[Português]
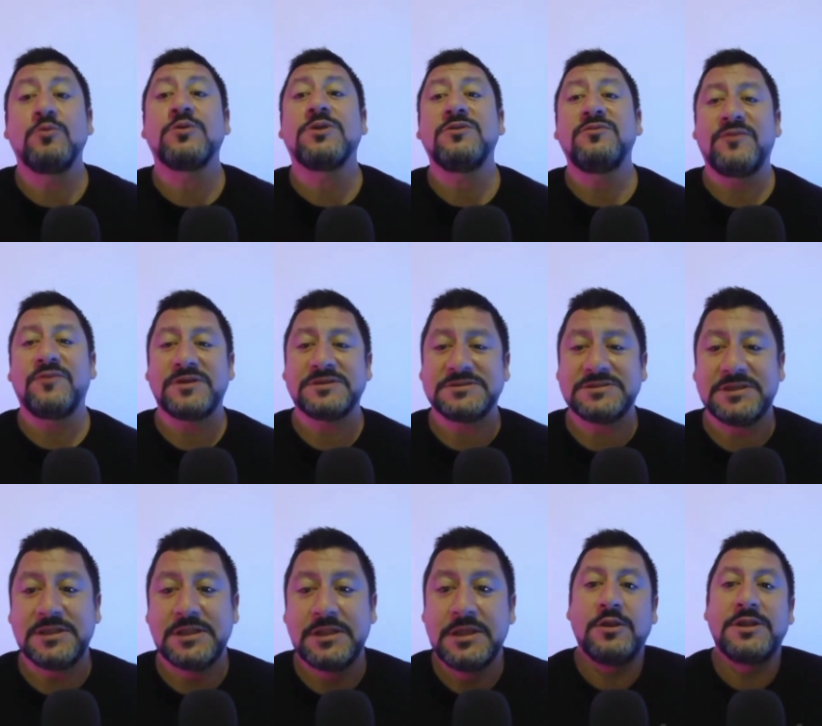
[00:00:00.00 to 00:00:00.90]
O que
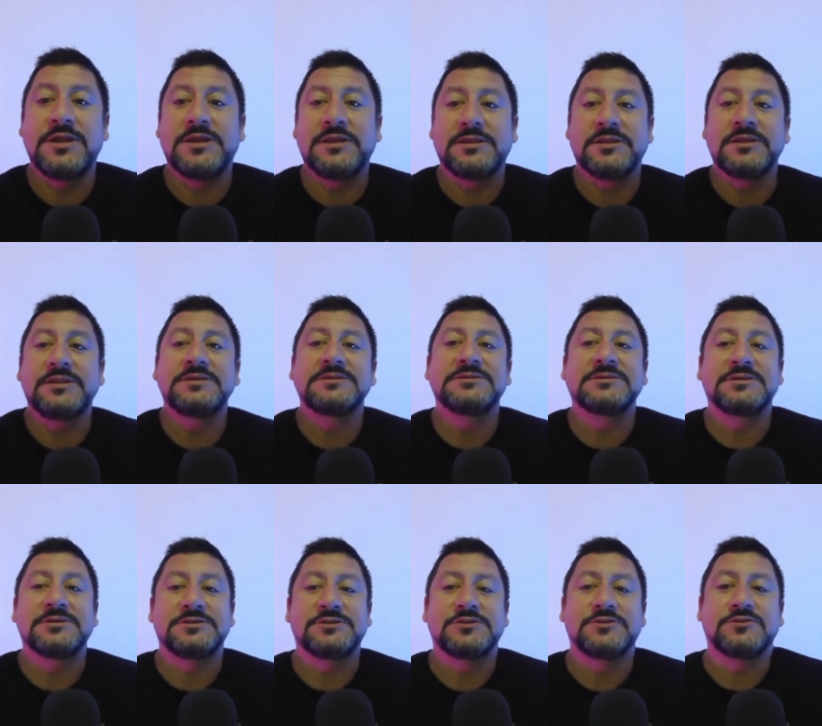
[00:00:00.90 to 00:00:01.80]
fazer? Olha aí,
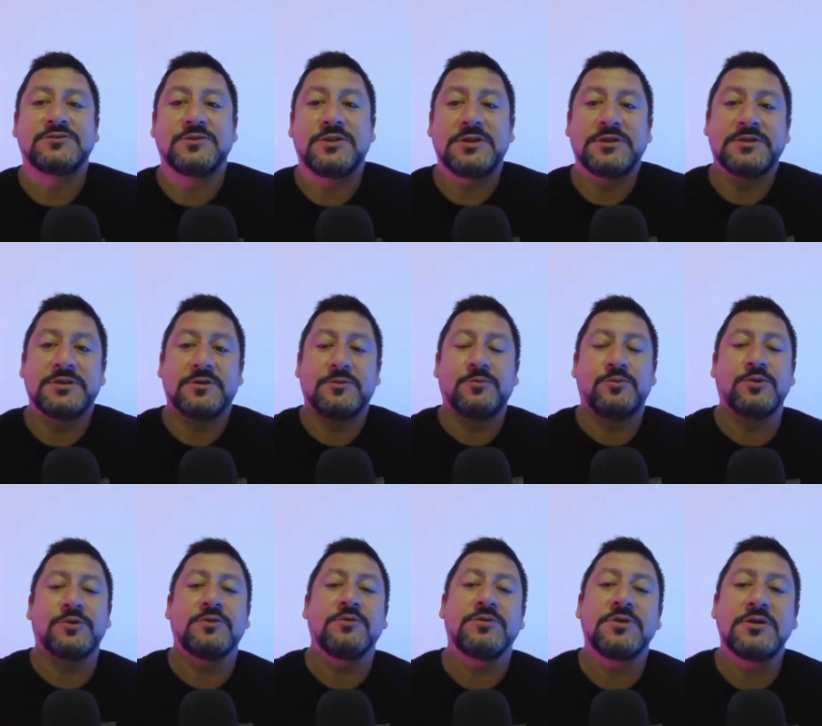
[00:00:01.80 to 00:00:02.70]
interessante isso, Leandrão,
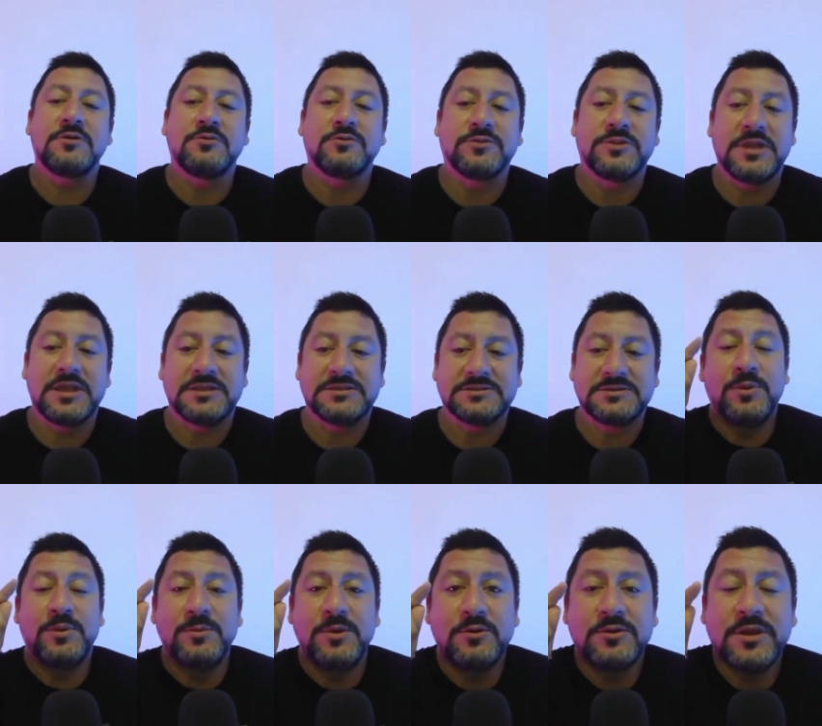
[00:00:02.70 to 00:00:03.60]
porque o que acontece?
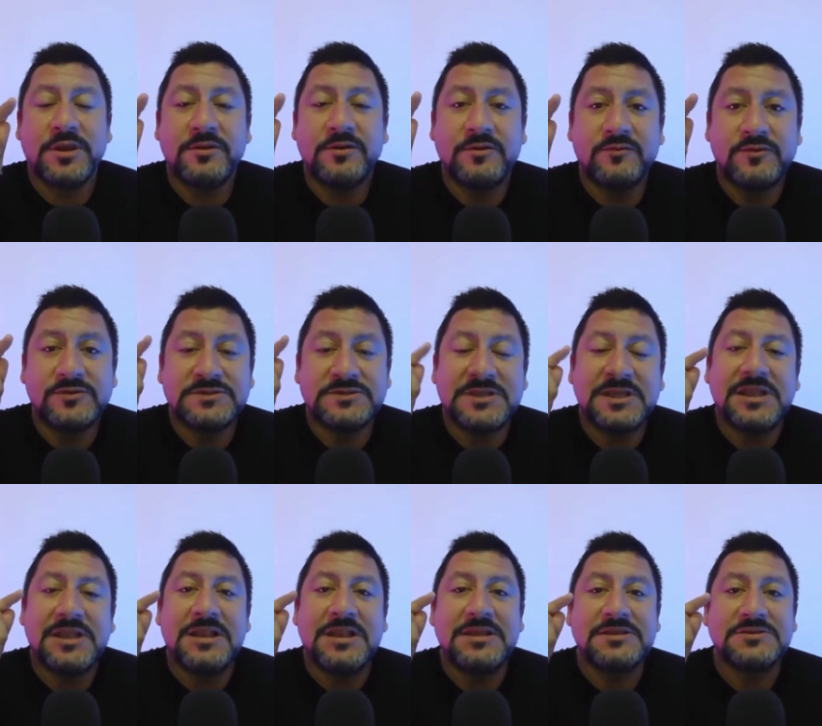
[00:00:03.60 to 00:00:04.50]
Primeiro eu quero que você
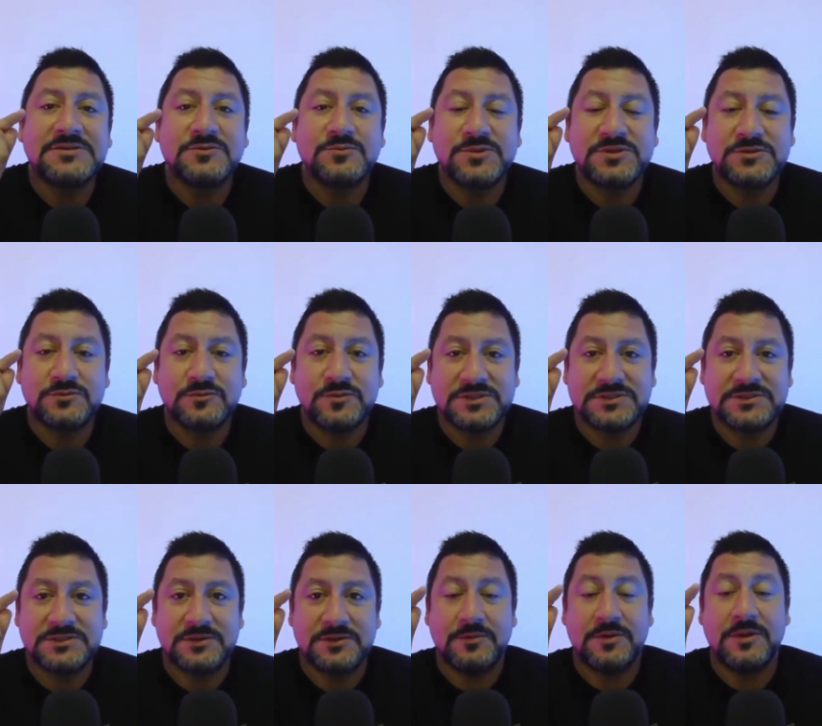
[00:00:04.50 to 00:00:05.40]
analise uma
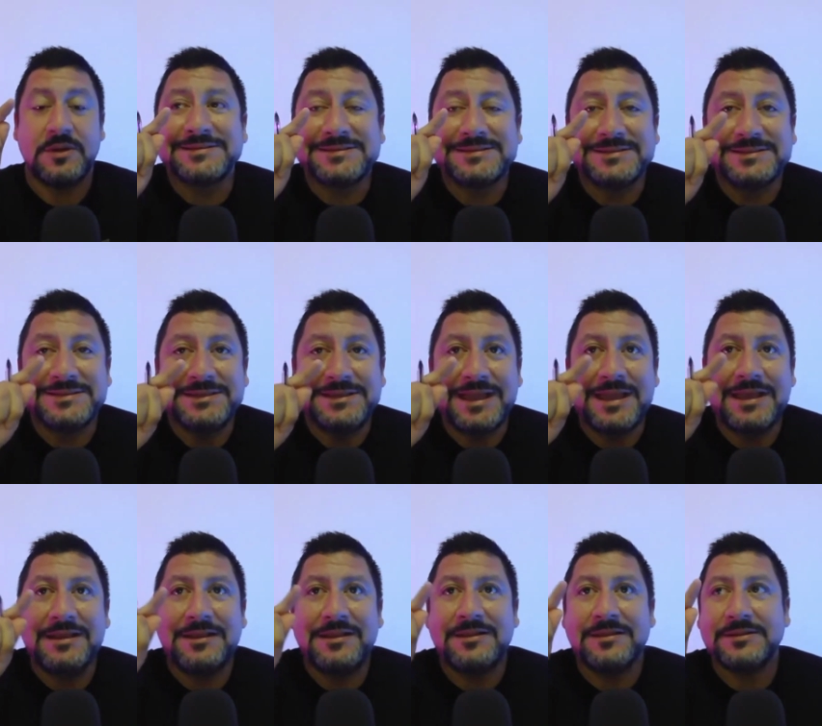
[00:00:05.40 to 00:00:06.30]
situação. Se
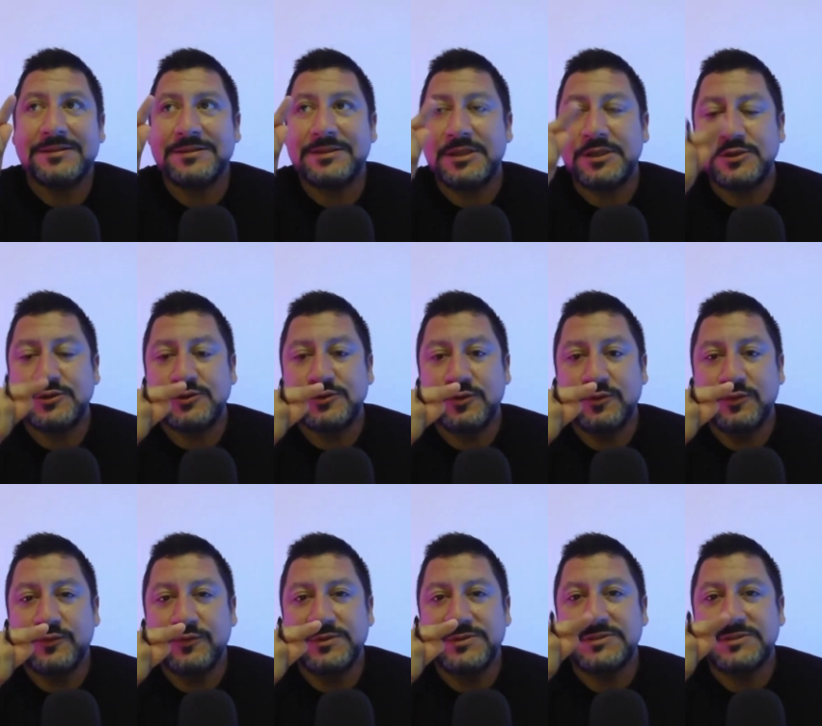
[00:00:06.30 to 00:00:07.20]
ela deixou
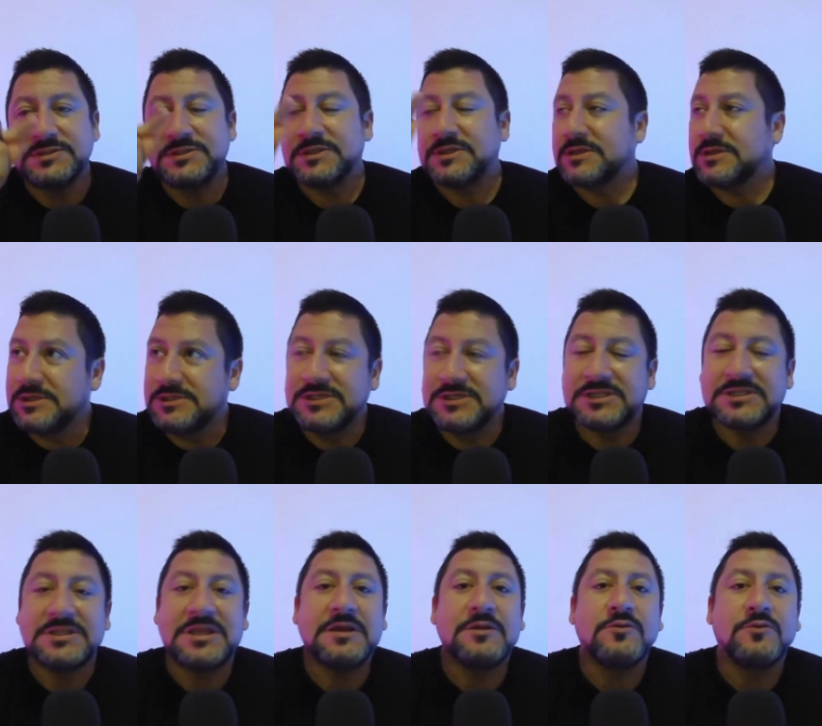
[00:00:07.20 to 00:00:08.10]
você e já
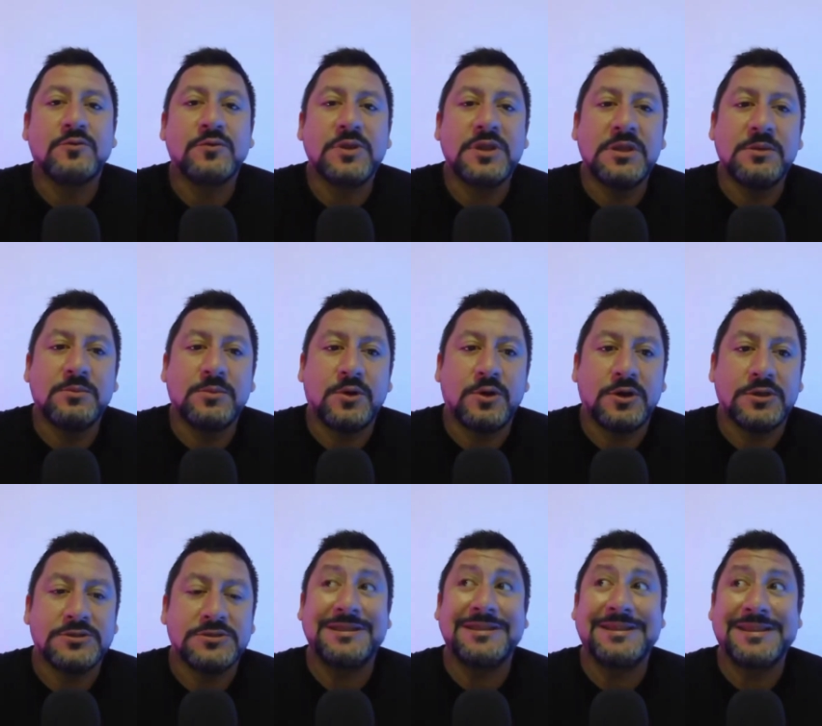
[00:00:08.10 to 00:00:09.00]
tá com um
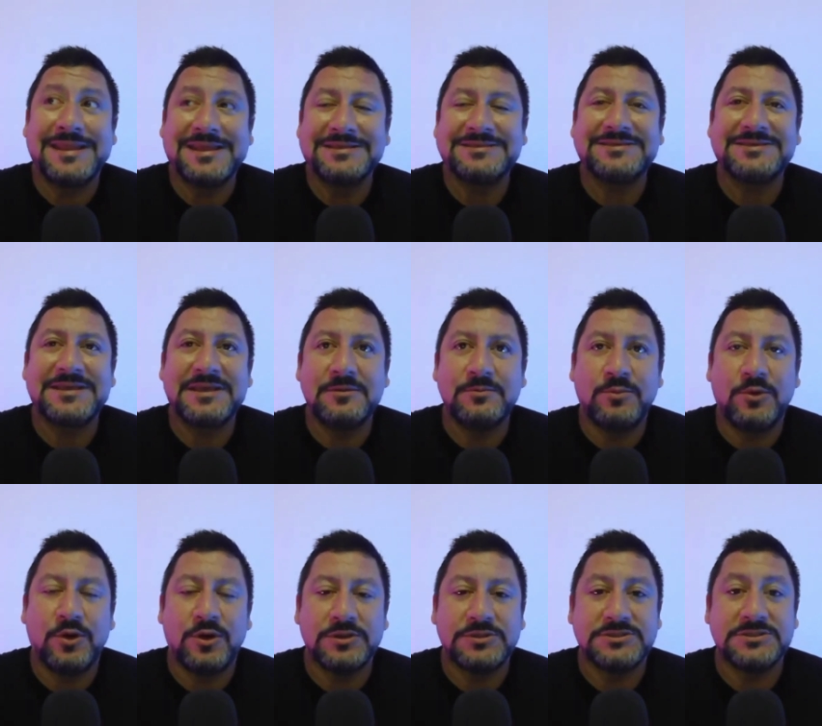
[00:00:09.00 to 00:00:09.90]
rebote, e nesse
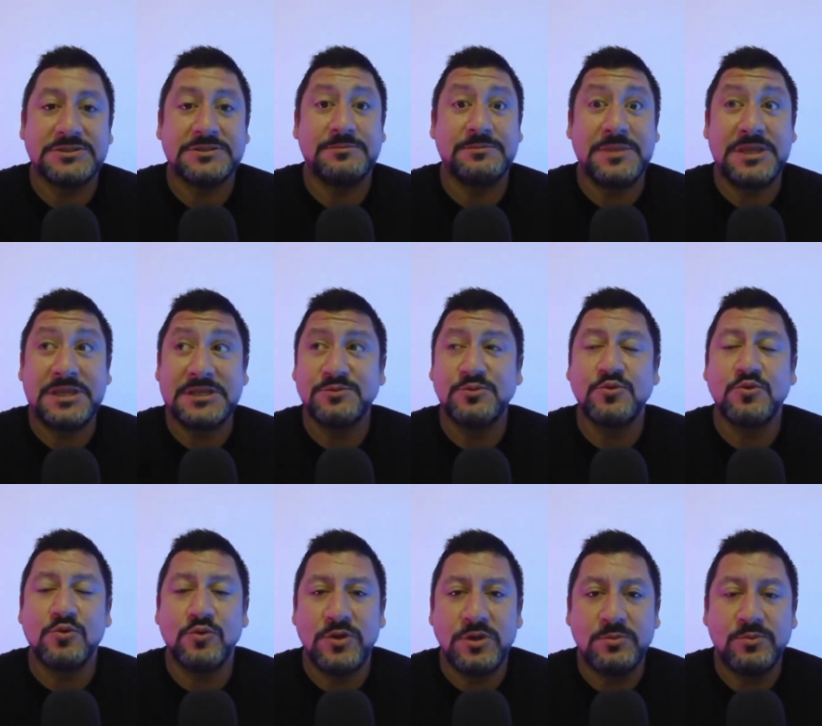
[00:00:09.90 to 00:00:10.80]
rebote, mesmo
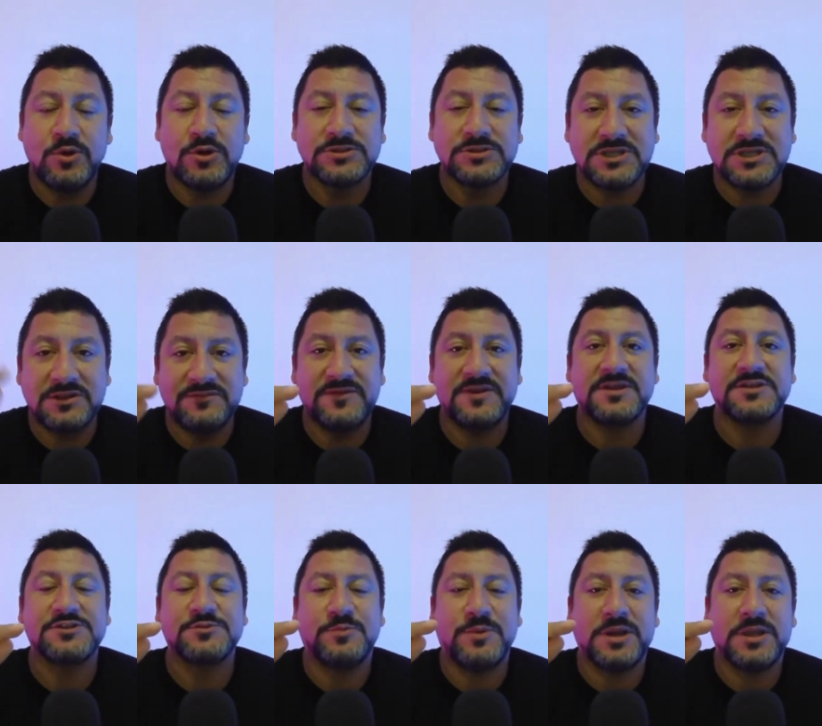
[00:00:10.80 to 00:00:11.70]
com o rebote, ela fica
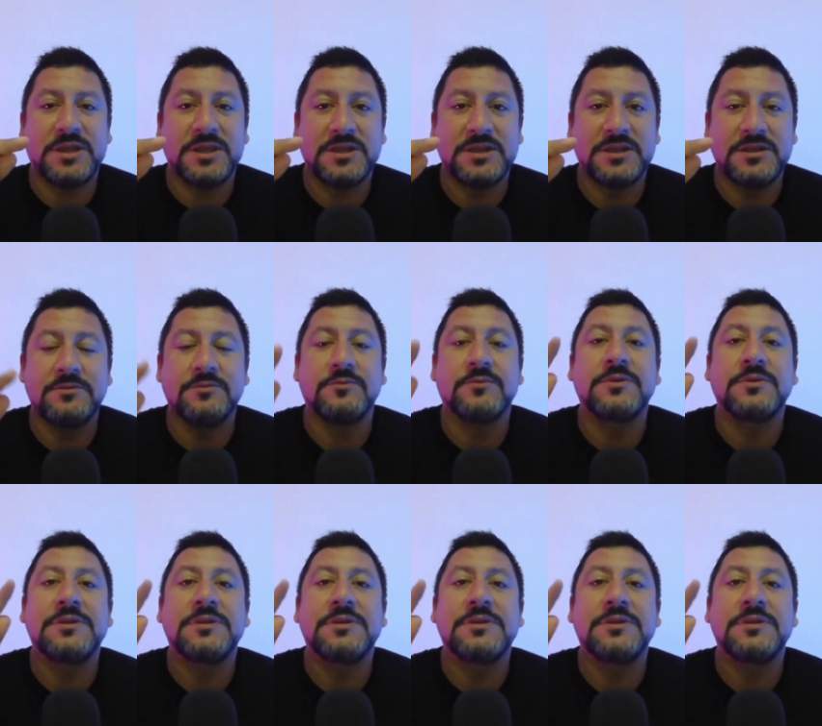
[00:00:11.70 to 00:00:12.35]
te paquerando,